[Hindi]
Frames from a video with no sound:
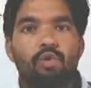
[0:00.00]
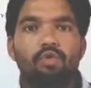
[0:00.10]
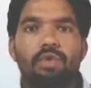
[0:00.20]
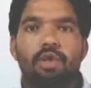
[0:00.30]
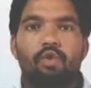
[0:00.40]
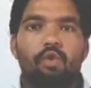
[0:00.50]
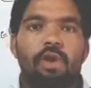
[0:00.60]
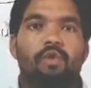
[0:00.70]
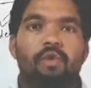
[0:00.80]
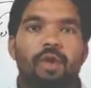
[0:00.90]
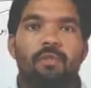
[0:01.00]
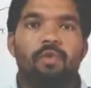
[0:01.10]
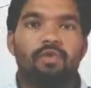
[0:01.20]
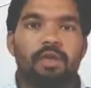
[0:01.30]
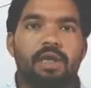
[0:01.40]
तो उसके कोने कोने में
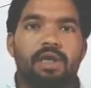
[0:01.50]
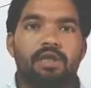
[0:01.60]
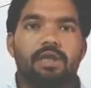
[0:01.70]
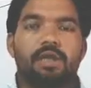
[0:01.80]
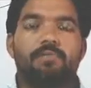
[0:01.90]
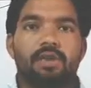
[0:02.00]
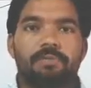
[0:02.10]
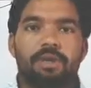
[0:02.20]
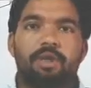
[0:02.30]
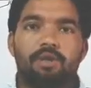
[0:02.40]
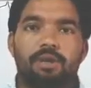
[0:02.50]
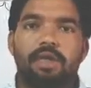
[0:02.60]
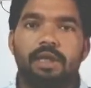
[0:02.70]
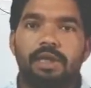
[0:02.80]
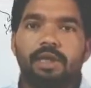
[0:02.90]
उसकी हर जगह मुझे पता
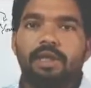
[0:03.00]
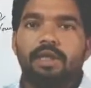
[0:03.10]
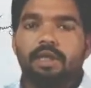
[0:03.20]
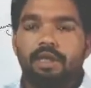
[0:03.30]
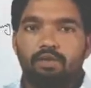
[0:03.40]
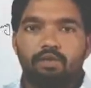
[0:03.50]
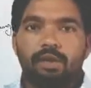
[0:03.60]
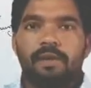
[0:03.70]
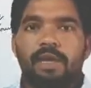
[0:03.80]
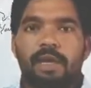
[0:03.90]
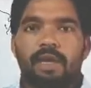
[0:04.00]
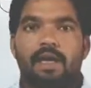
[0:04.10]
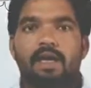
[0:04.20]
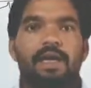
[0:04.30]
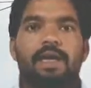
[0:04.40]
होती है कि ये शूज़ हमारे यहाँ
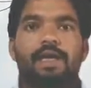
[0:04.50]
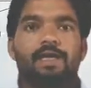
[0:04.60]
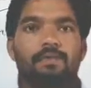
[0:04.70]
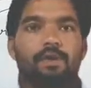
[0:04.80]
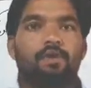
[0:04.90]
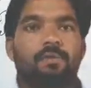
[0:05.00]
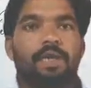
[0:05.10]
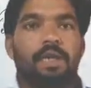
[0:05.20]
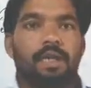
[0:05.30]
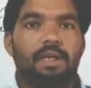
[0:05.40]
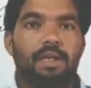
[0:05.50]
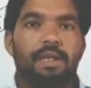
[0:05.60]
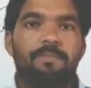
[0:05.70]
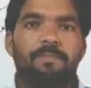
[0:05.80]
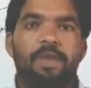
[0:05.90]
का नहीं है लेकिन इसमें जो भी दिक्कत है
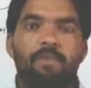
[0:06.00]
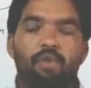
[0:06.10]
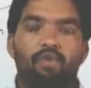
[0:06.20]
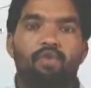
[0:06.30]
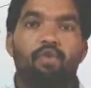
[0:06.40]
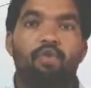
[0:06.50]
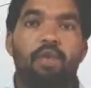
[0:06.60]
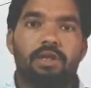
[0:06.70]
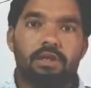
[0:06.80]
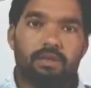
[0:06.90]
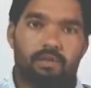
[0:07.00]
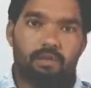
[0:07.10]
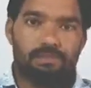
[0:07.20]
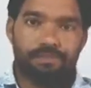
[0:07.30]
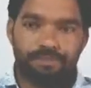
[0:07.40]
मैं उसको दूर कर सकता
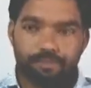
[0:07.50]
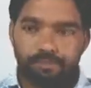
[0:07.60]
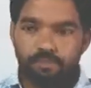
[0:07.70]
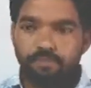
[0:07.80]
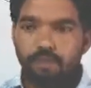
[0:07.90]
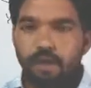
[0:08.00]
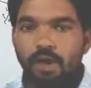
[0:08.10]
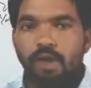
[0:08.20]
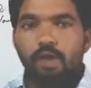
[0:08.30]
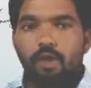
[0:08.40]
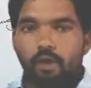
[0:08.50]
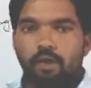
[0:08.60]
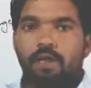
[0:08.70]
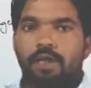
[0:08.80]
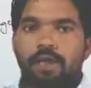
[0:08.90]
हूँ और
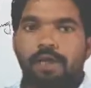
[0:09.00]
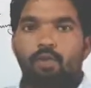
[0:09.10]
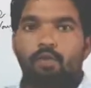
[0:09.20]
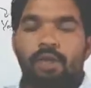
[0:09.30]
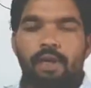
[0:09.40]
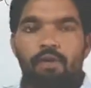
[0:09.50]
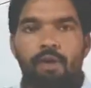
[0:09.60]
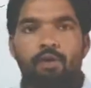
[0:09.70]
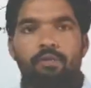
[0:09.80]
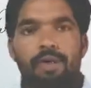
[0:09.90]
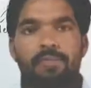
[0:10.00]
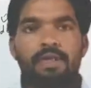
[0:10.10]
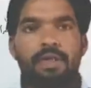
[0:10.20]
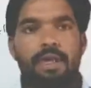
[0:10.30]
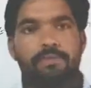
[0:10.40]
अगर ये दूर नहीं होगा तो मैं
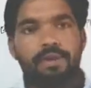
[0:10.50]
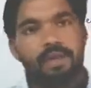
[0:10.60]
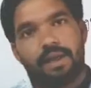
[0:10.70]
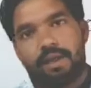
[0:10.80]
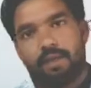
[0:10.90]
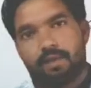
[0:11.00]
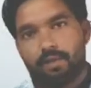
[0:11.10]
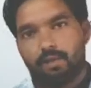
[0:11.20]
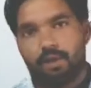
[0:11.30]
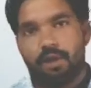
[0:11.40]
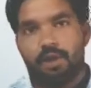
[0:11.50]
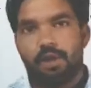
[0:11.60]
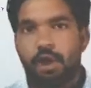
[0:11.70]
आपके सारे पैसे रिटर्न कर दूंगा